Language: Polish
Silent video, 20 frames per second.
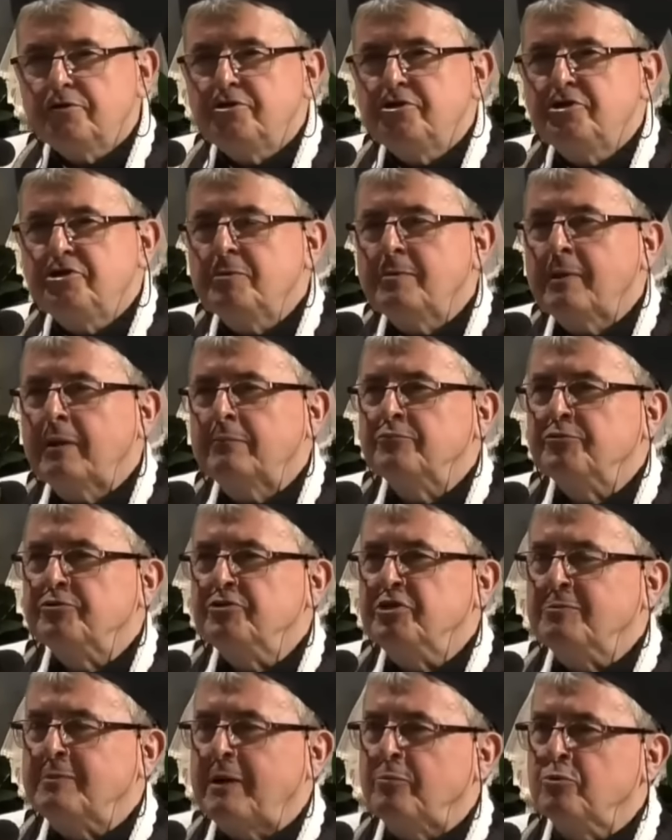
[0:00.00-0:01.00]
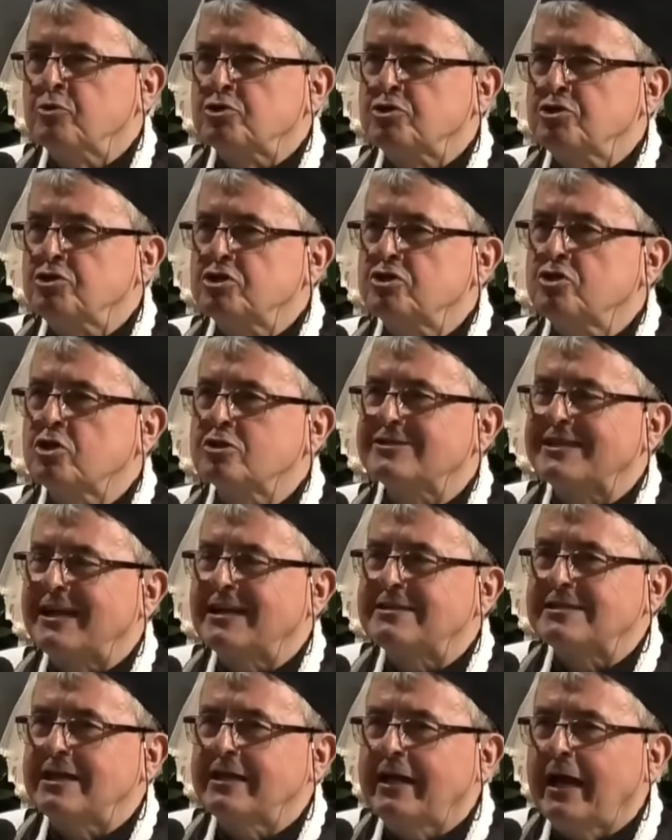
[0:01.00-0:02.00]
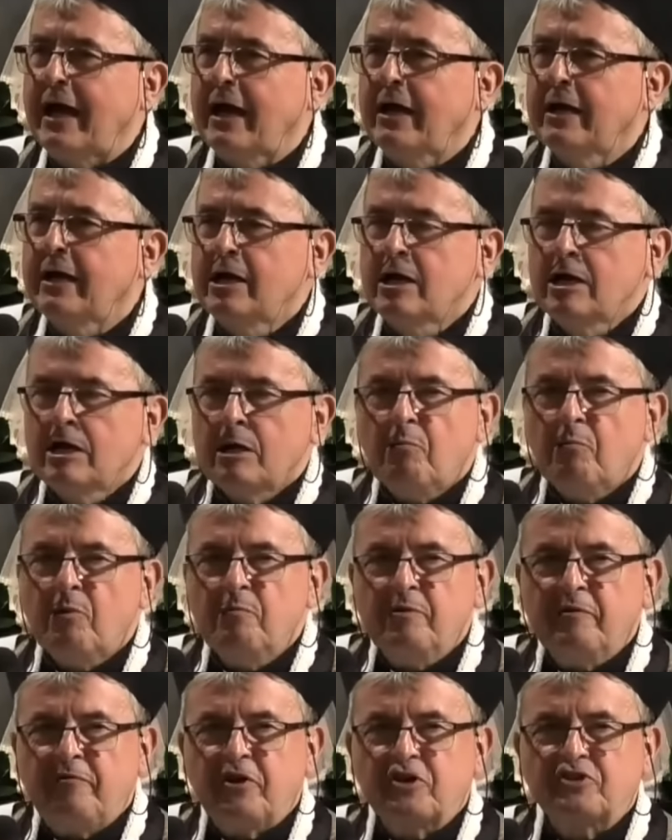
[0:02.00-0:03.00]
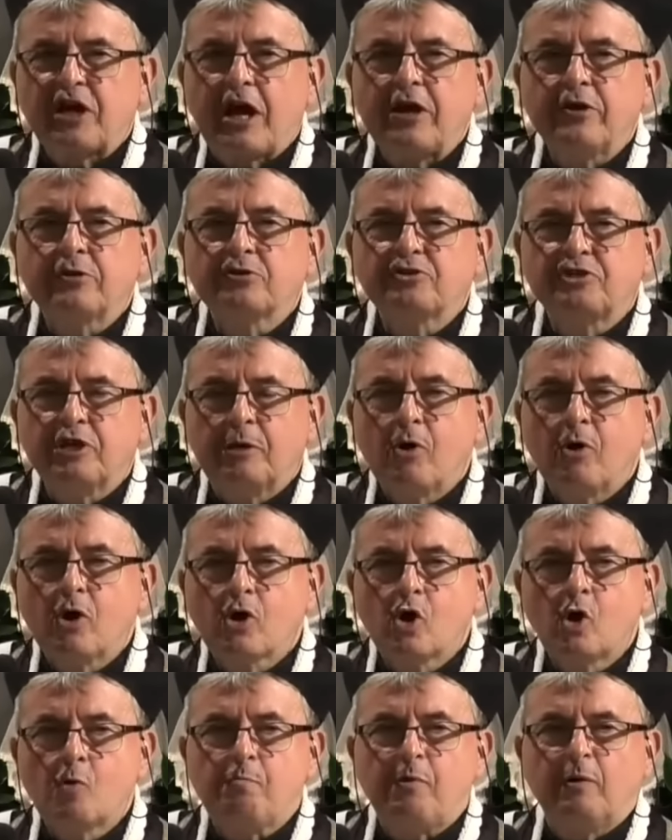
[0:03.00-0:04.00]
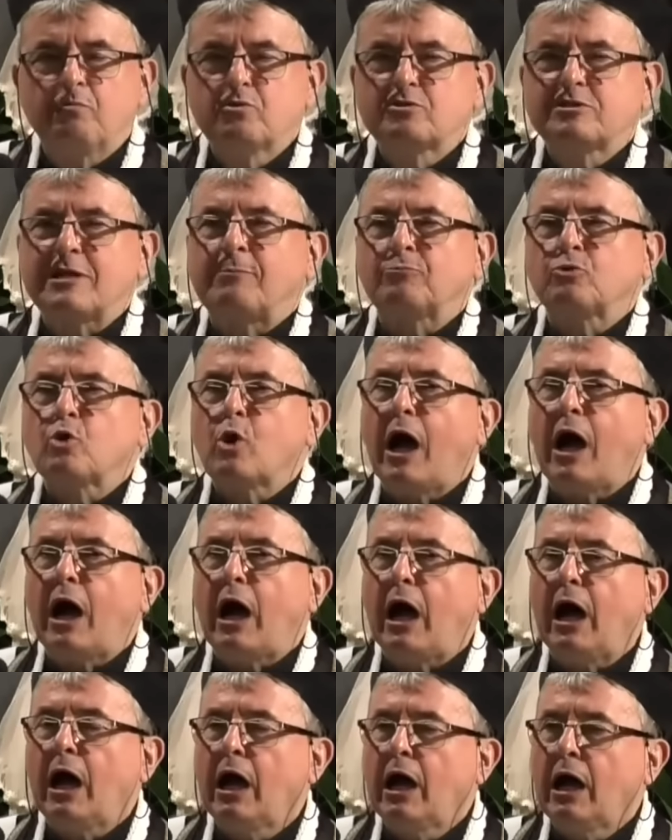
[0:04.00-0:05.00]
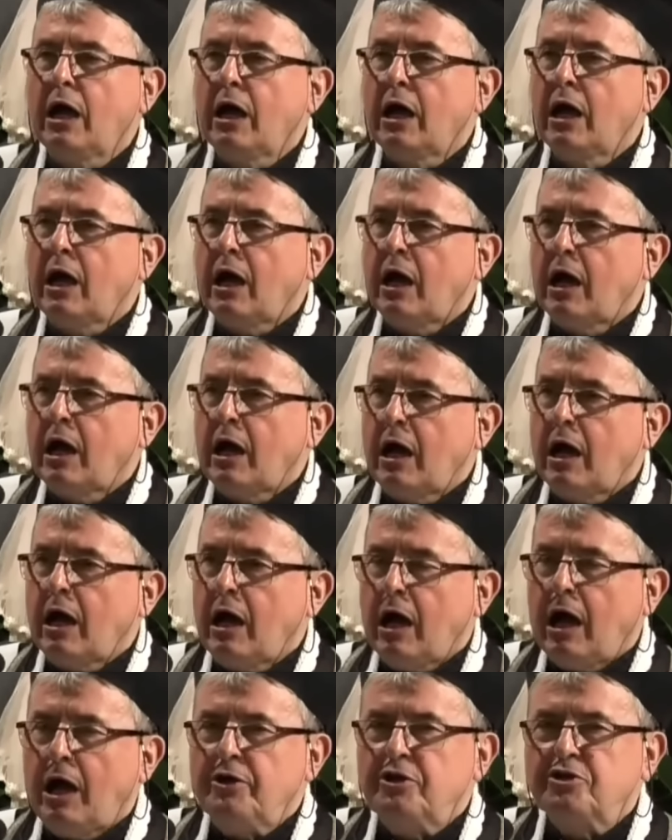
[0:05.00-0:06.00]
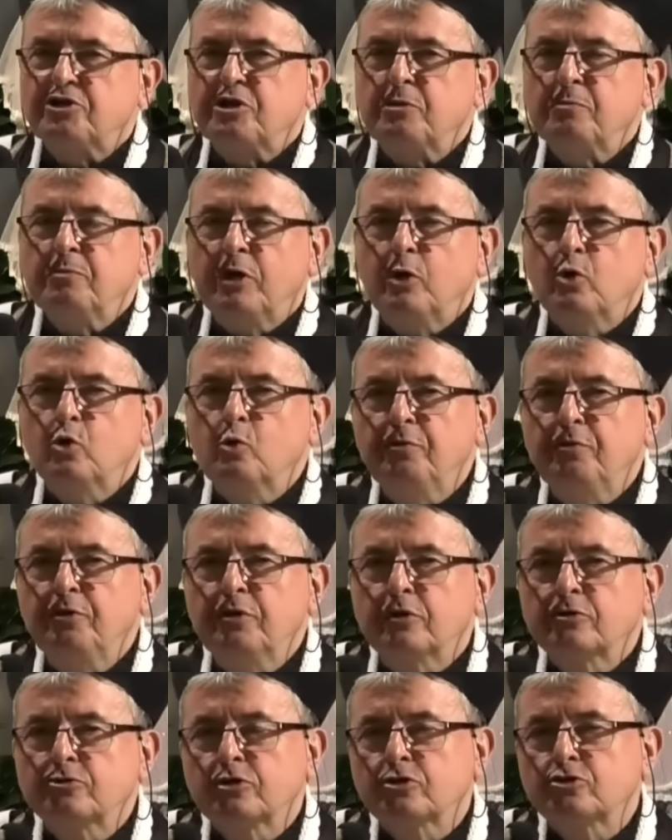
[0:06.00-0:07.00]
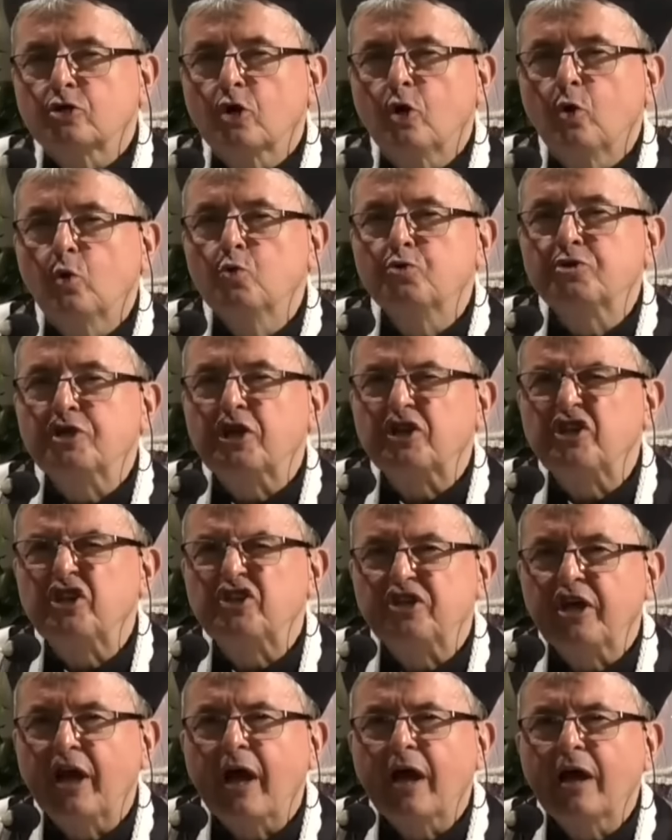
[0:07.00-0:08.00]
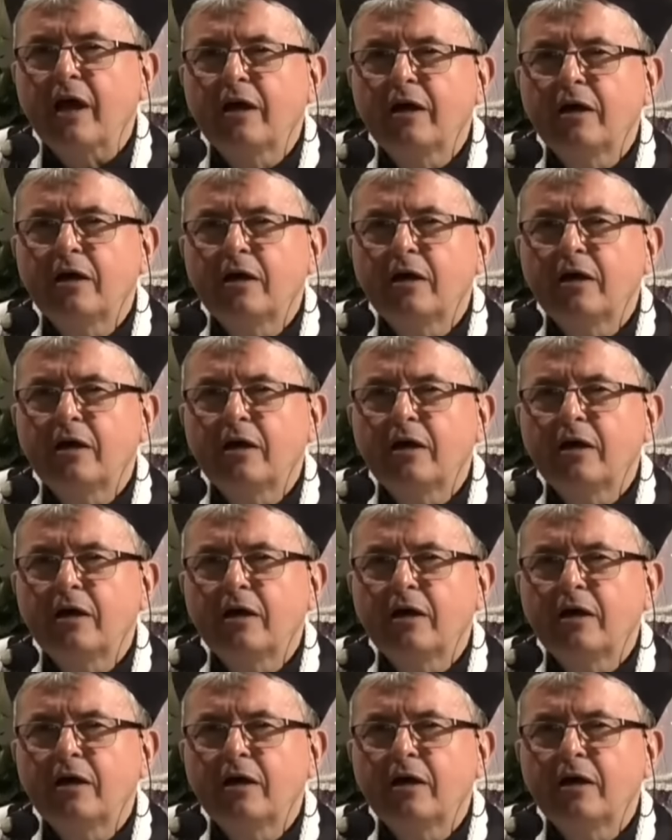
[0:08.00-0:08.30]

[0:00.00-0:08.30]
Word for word: Dziś nie mam, nie mam już nic do stracenia, bo mnie wieszają gdzie mogą, pobudzam ducha. A jeśli mnie ubiją, to co, uciekniecie?